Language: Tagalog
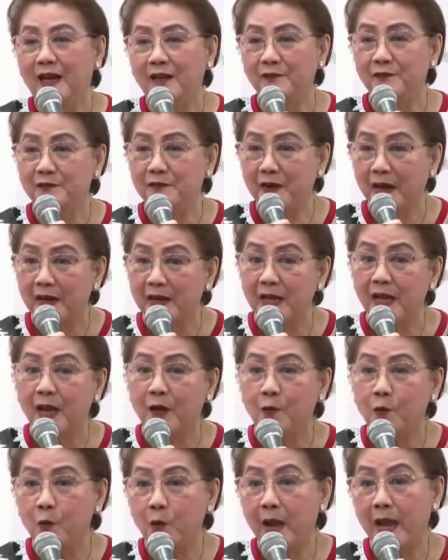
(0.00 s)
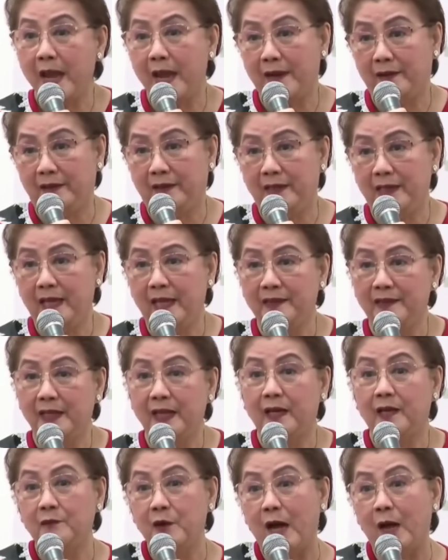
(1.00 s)
are very aware
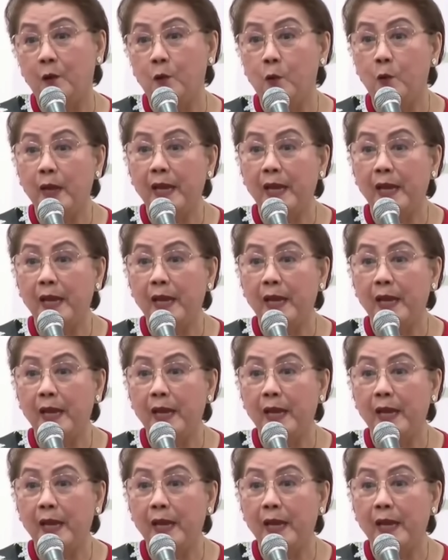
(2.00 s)
and they are